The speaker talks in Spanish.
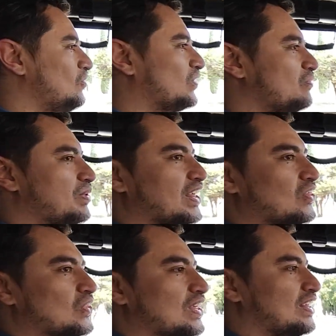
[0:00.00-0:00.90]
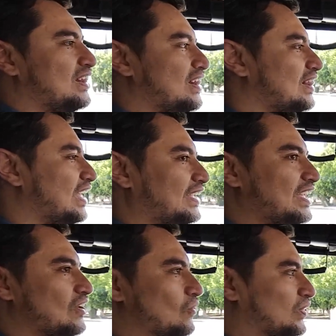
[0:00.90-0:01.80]
lo uses para ciudad, sea
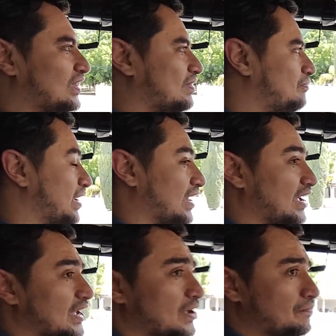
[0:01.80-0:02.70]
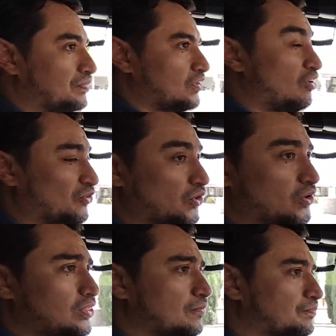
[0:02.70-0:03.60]
que lo uses para
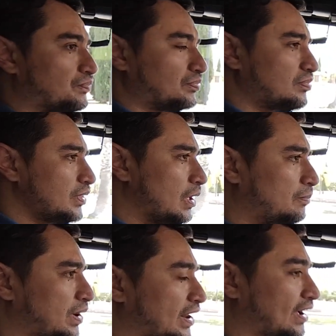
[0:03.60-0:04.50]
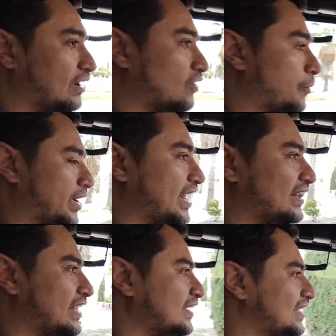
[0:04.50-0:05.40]
off-road, para
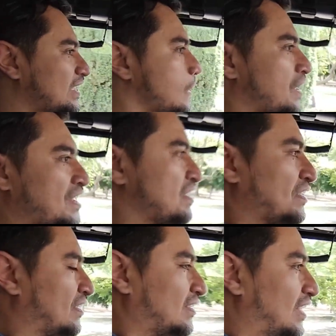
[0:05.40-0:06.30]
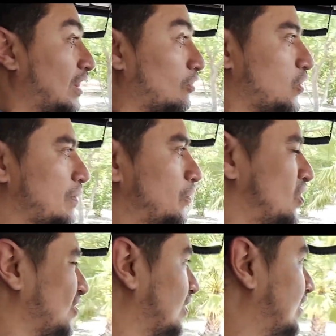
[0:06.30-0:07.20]
overlanding, es el sueño de
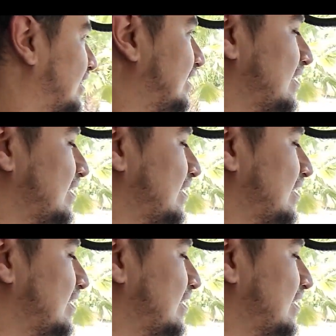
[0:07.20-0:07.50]
muchos.